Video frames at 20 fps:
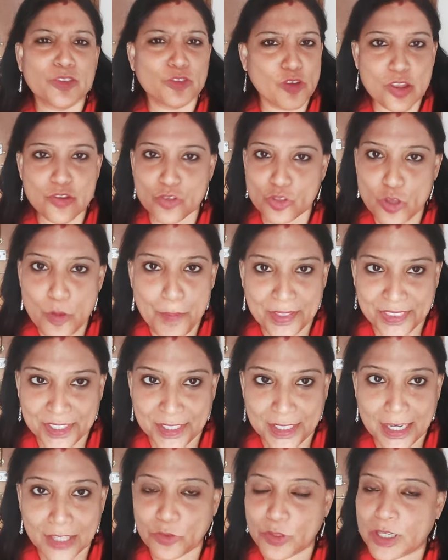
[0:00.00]
তরি যদিও পাত্তা
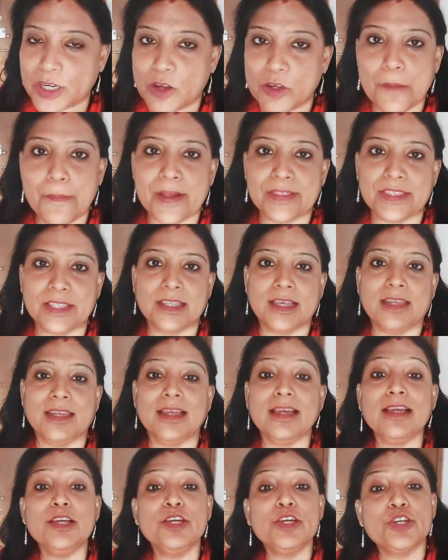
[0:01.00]
দেয় না তরি কাউকে পাত্তা দেয়
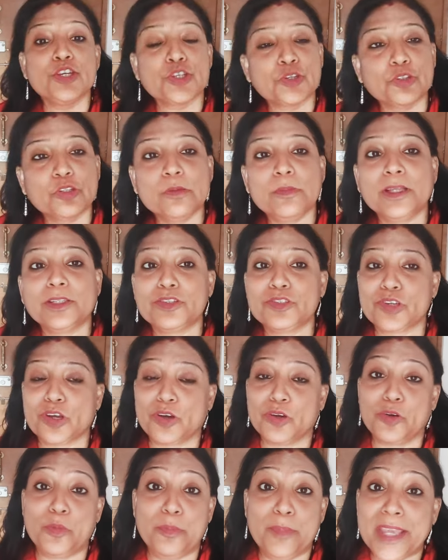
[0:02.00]
না শুধুমাত্র
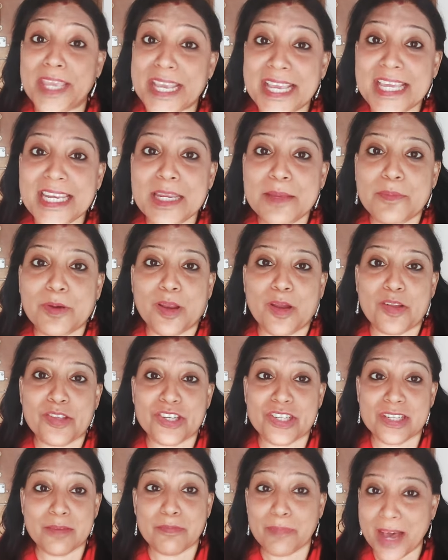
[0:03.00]
যখন ওর মেয়েকে নিয়ে বলা
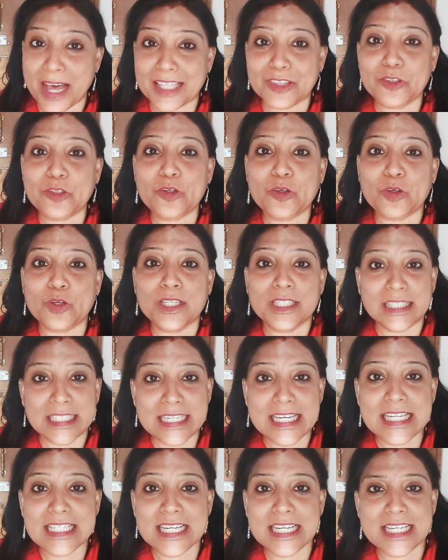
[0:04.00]
হয়েছে সেটা মা তো
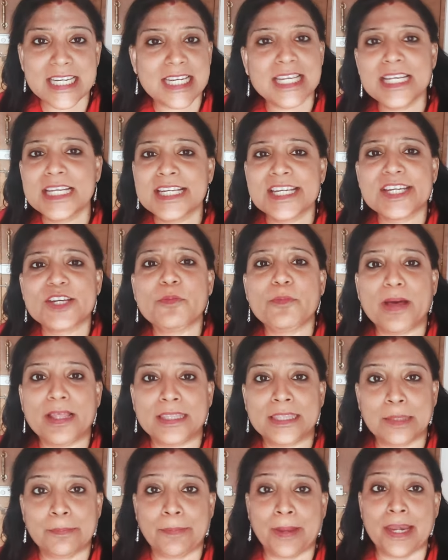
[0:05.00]
দিনের শেষে সেটাও
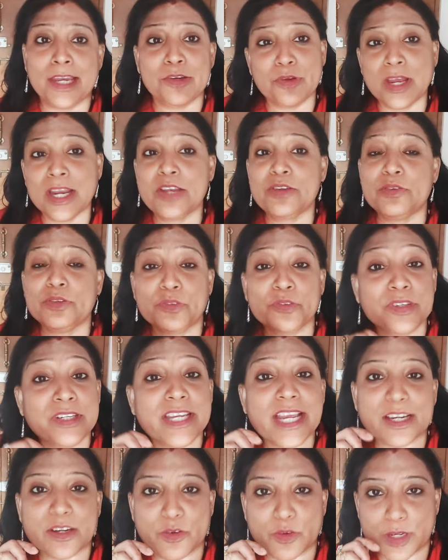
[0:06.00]
মানতে পারি সেখানে একটু
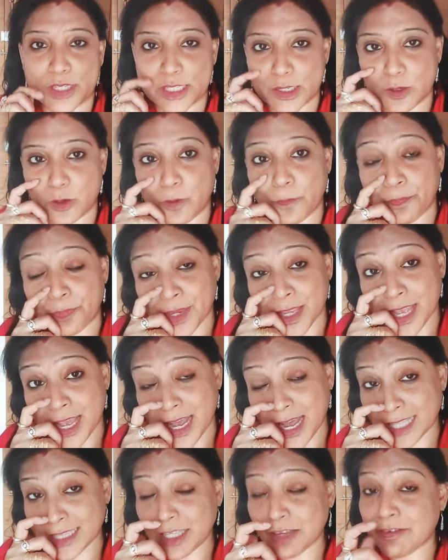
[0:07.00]
রিয়েক্ট করেছিল
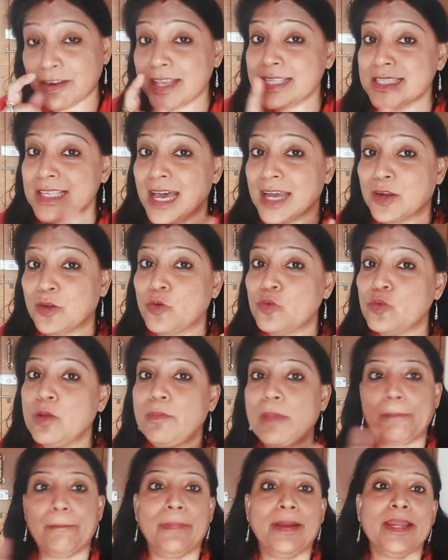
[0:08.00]
আদারওয়াইজ আর কোনো
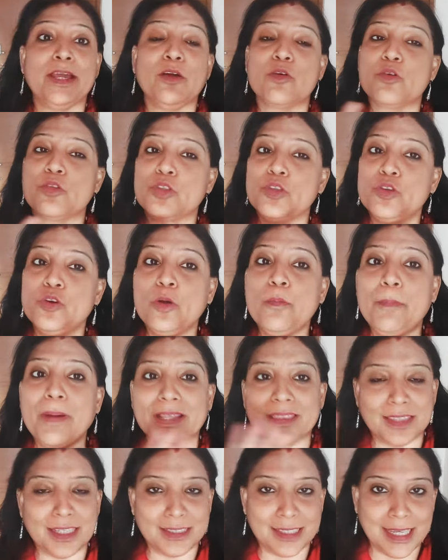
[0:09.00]
ব্যাপারে কোনোদিনও
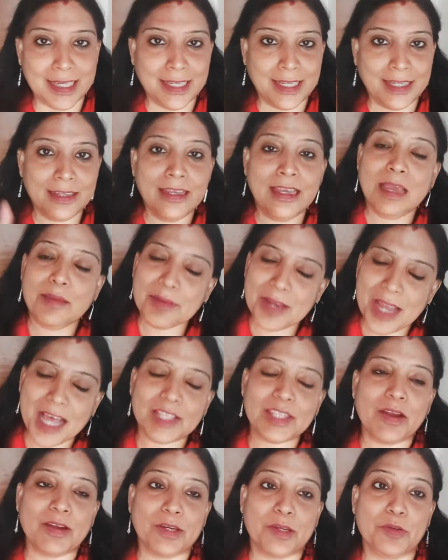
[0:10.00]
পাত্তা দেয়নি না
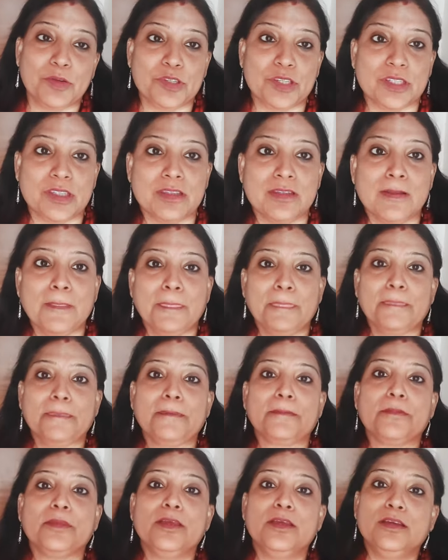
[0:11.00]
দেওয়াটাই উচিত
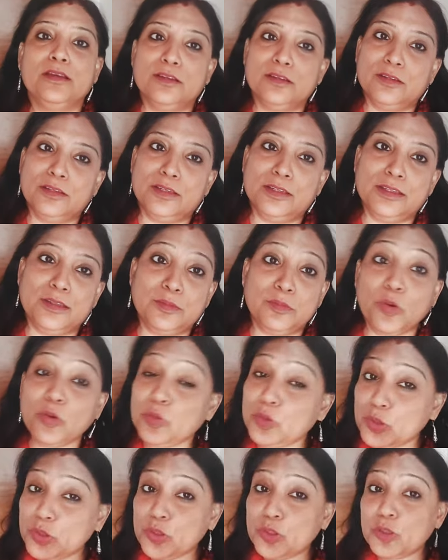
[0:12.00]
হুম এই
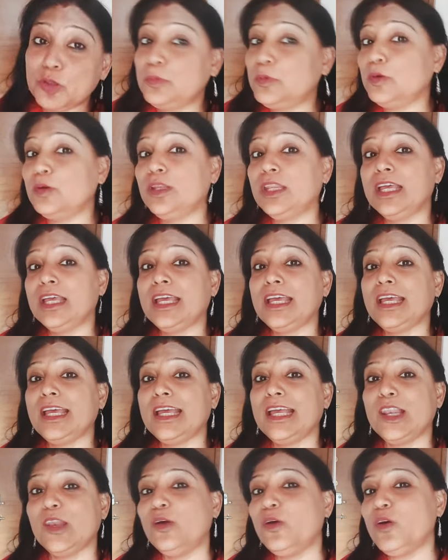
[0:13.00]
মন্দ বলে
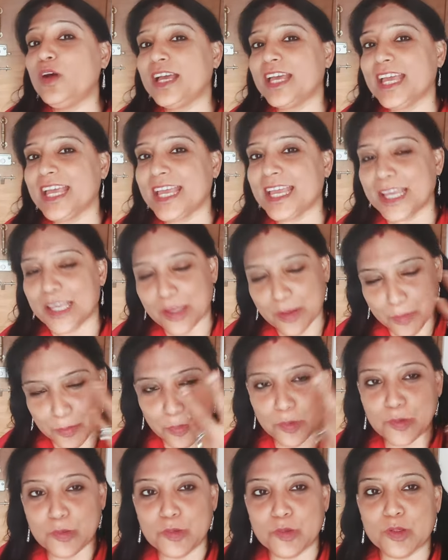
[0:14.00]
লোকে
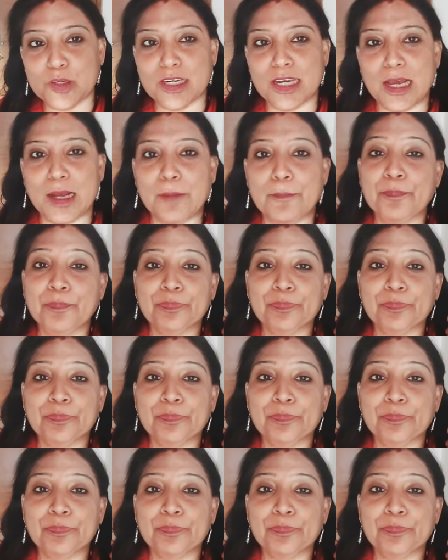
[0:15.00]
বলুক না